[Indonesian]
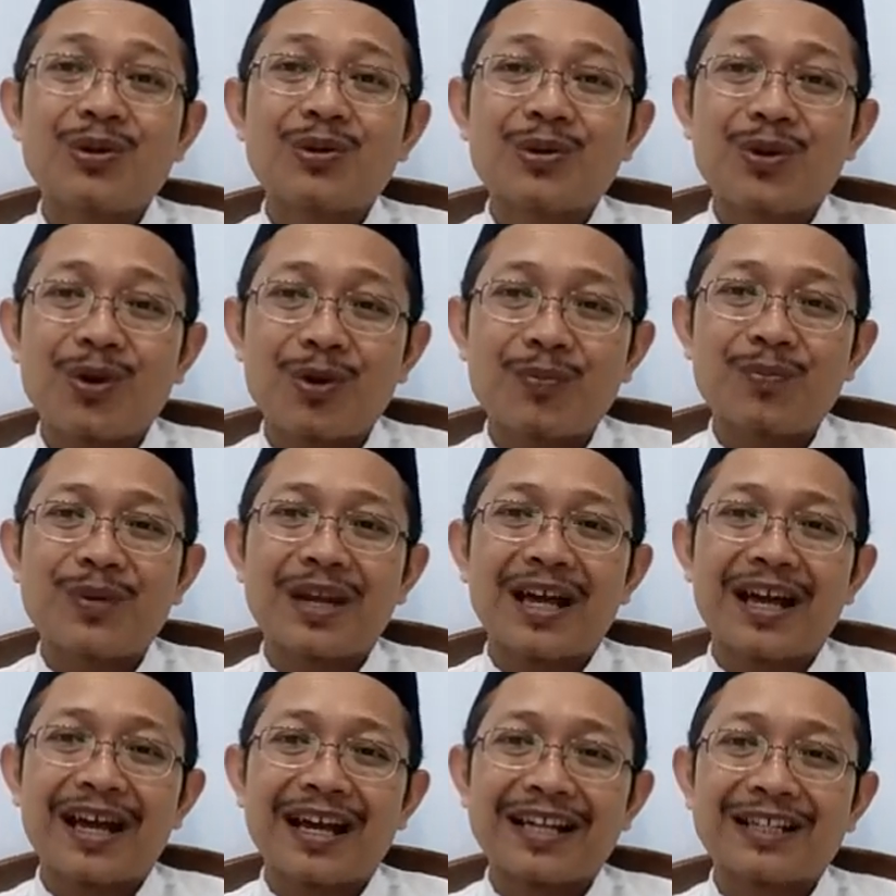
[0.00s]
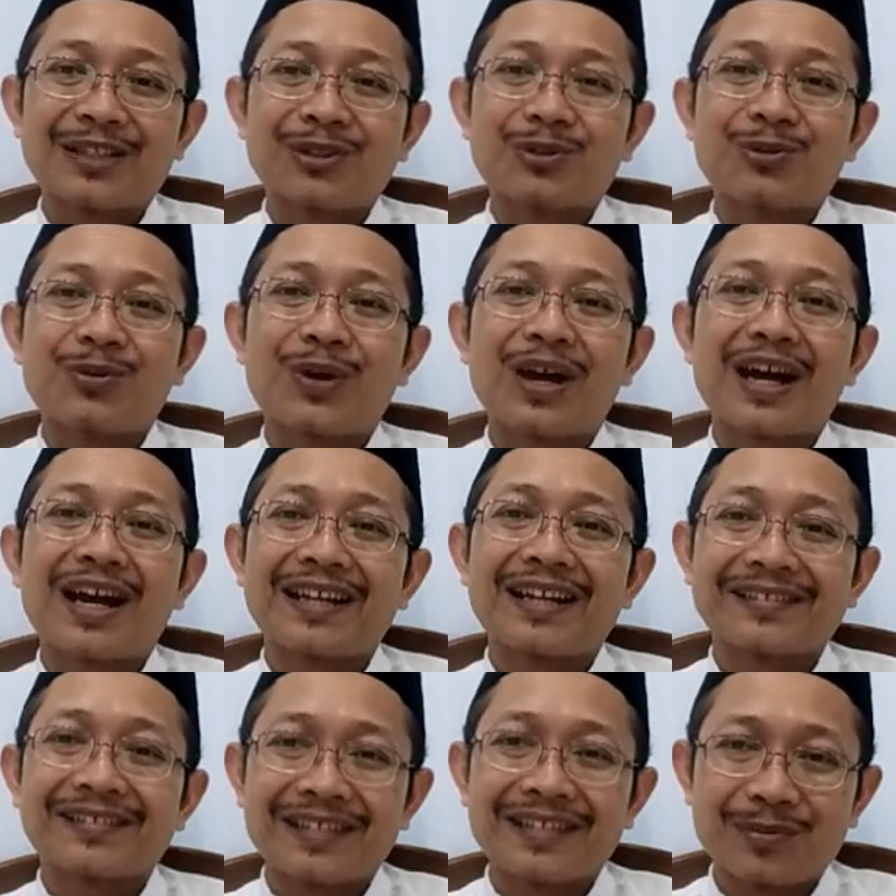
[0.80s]
qabla
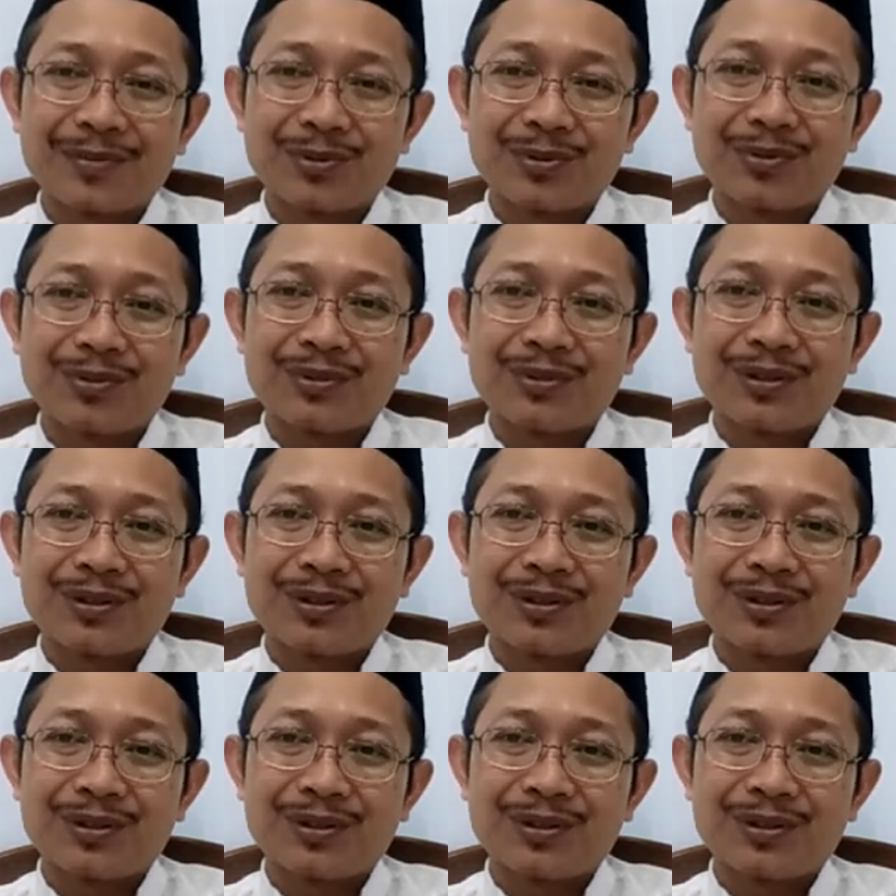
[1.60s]
antuhasabu